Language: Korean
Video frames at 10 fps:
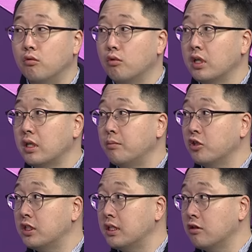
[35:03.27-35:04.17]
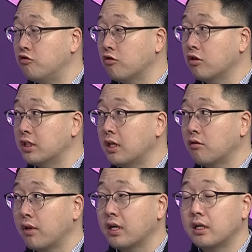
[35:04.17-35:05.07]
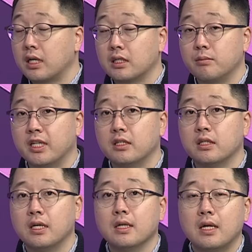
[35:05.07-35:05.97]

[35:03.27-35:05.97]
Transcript: 올해는 한번 시세를 줄 것이다라고 생각을 하지만은